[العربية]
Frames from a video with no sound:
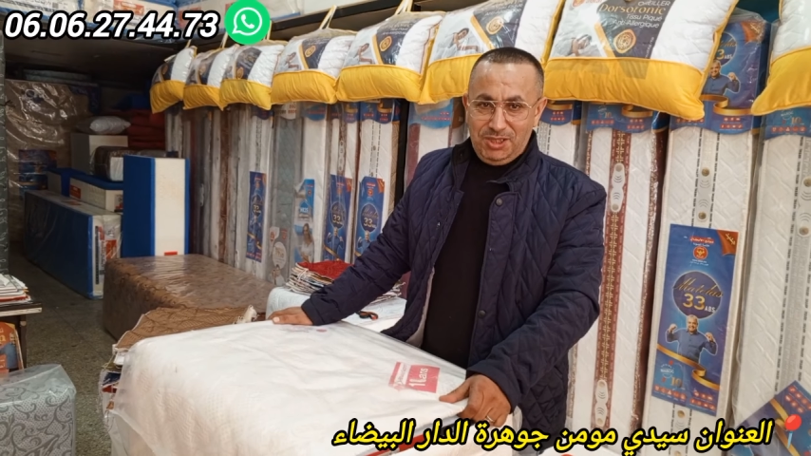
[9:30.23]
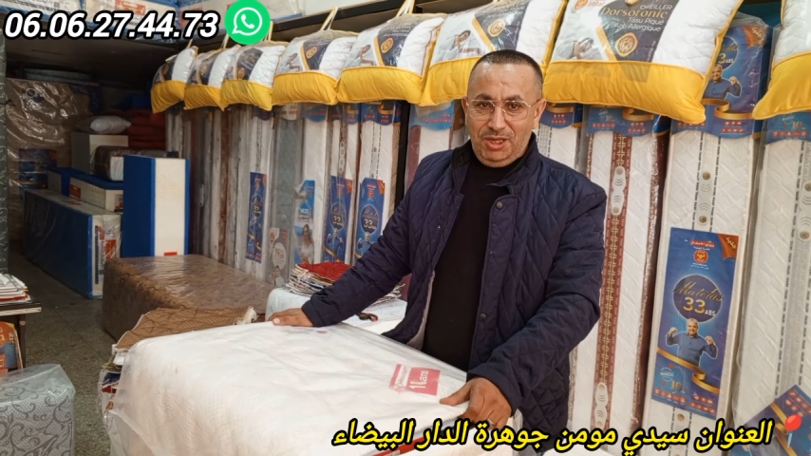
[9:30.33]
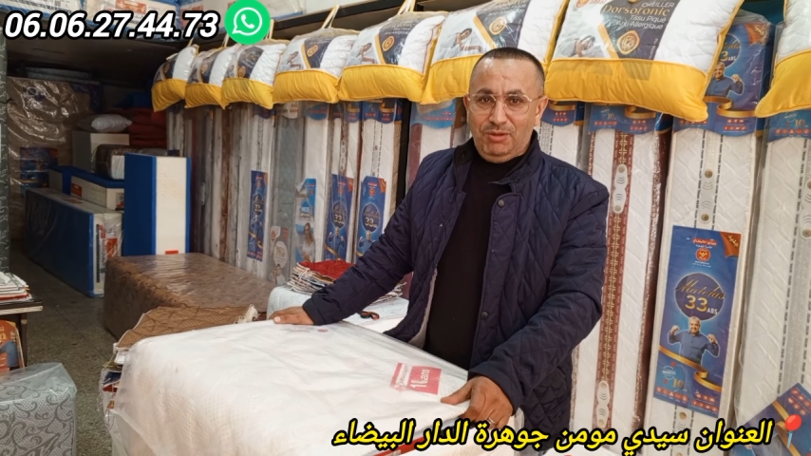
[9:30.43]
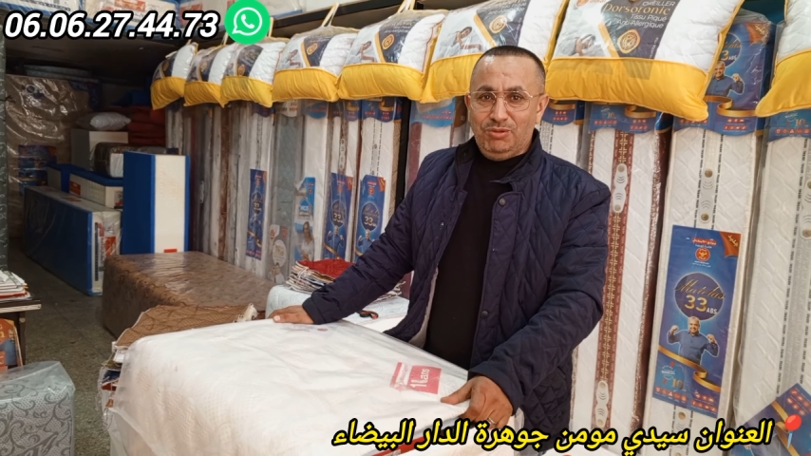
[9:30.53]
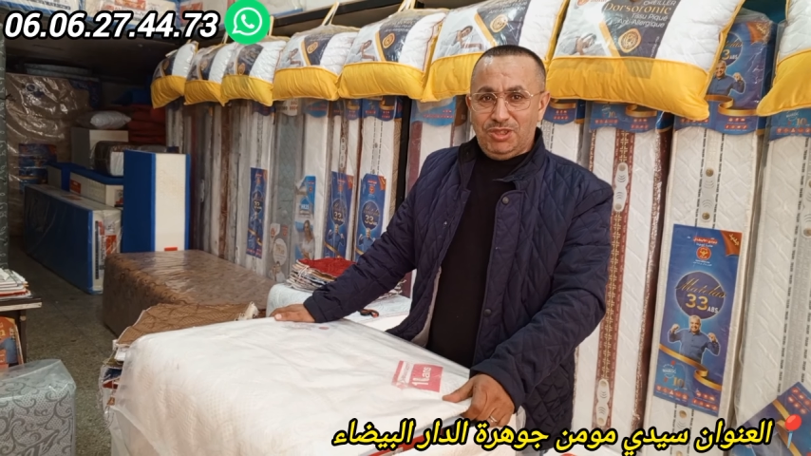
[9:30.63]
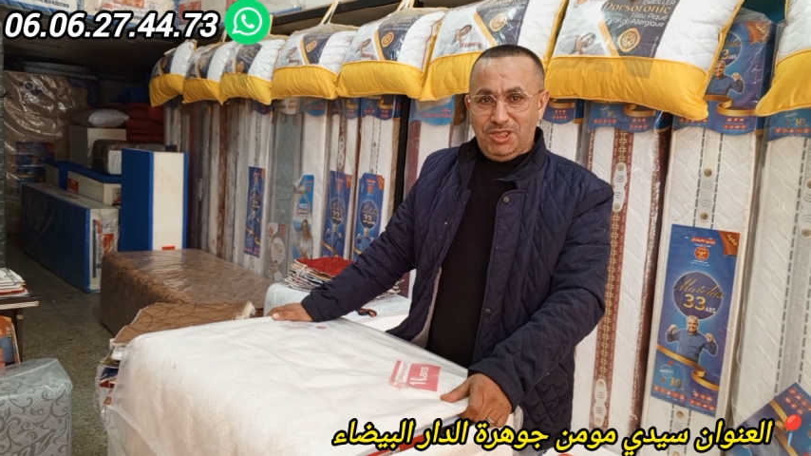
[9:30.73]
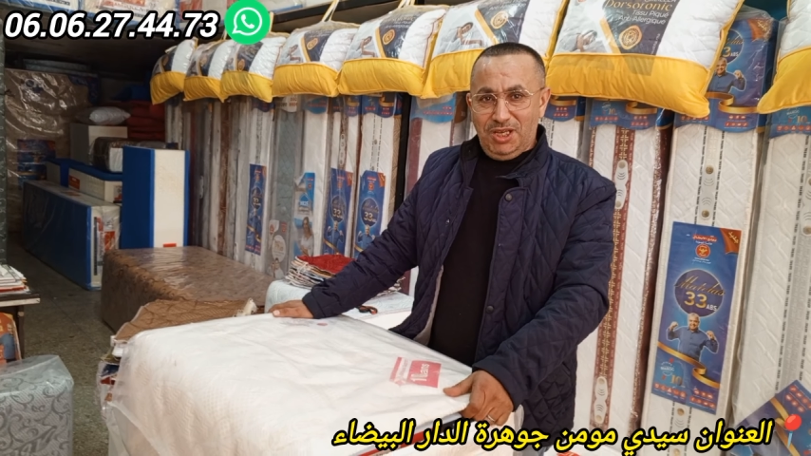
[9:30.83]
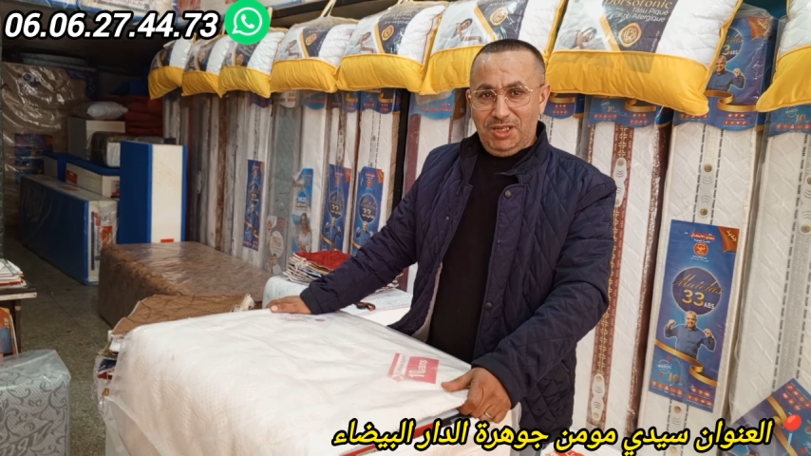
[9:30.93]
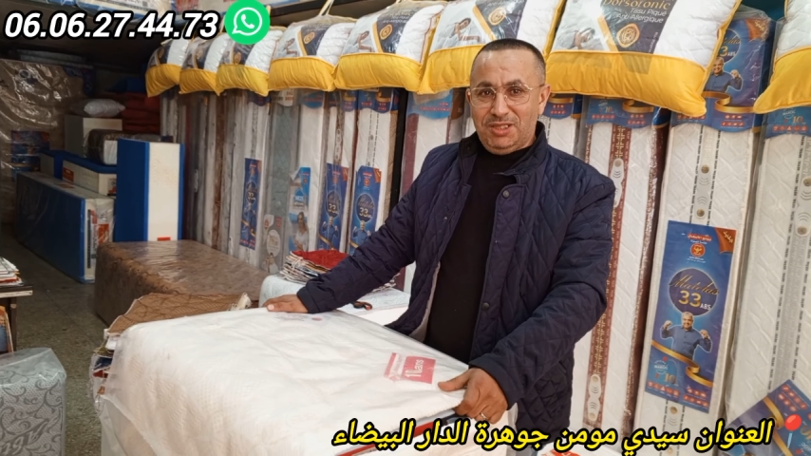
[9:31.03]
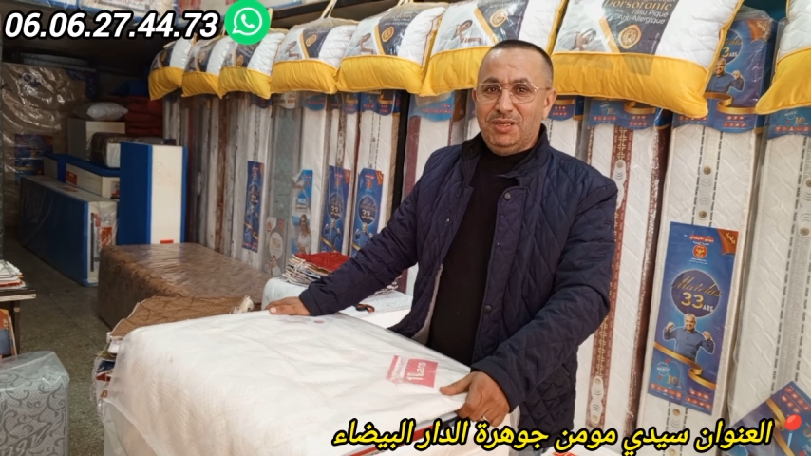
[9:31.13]
اللي
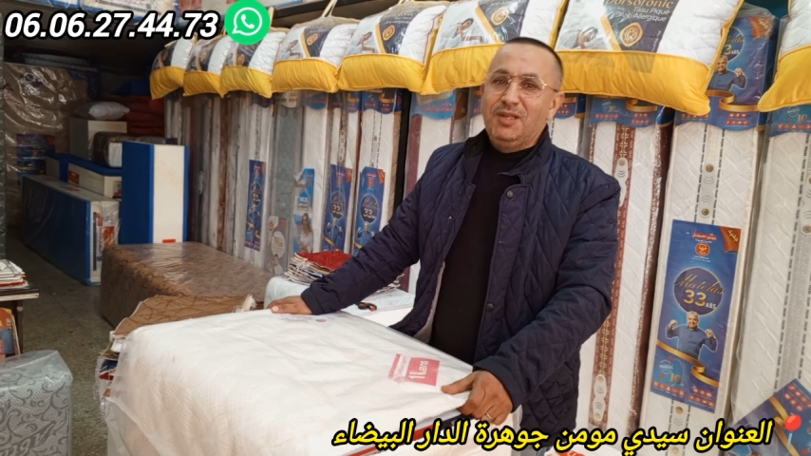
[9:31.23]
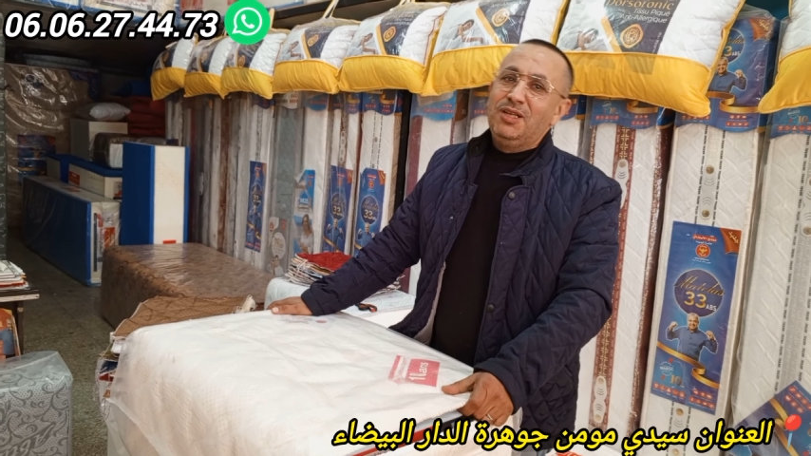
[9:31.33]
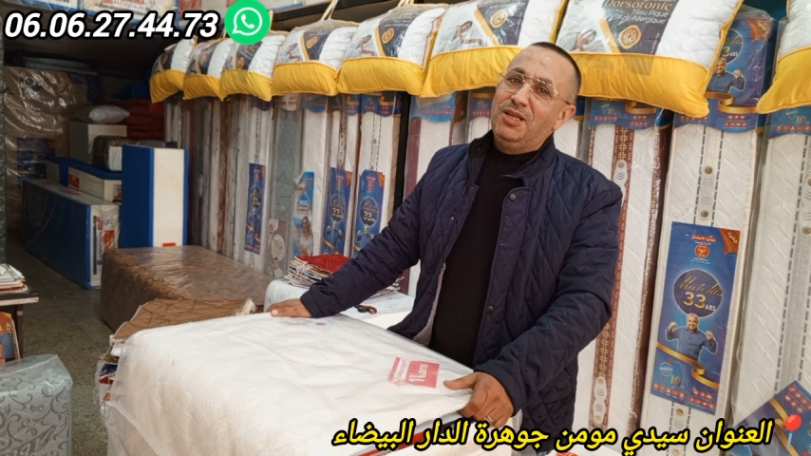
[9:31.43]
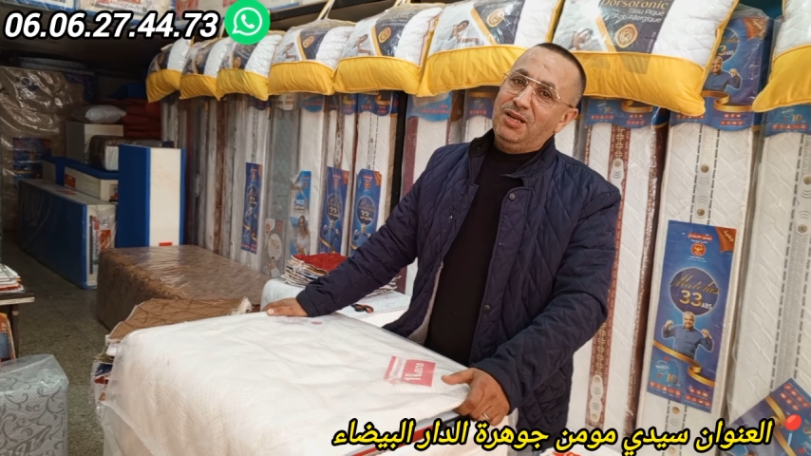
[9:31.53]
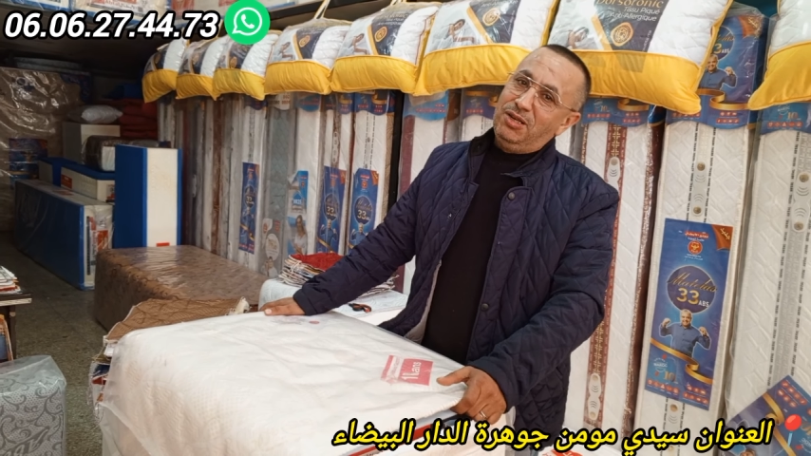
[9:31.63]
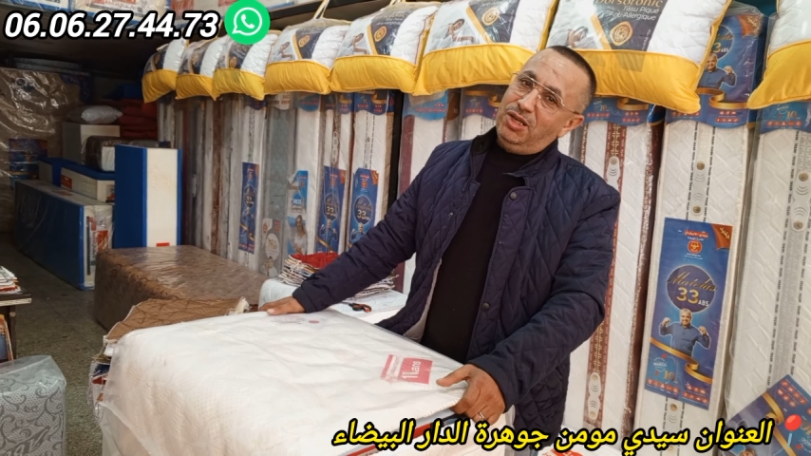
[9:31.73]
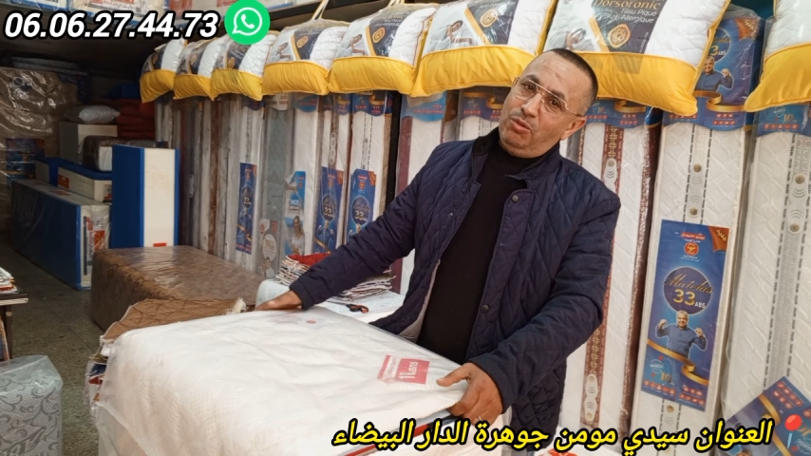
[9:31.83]
هو الباسطه اللي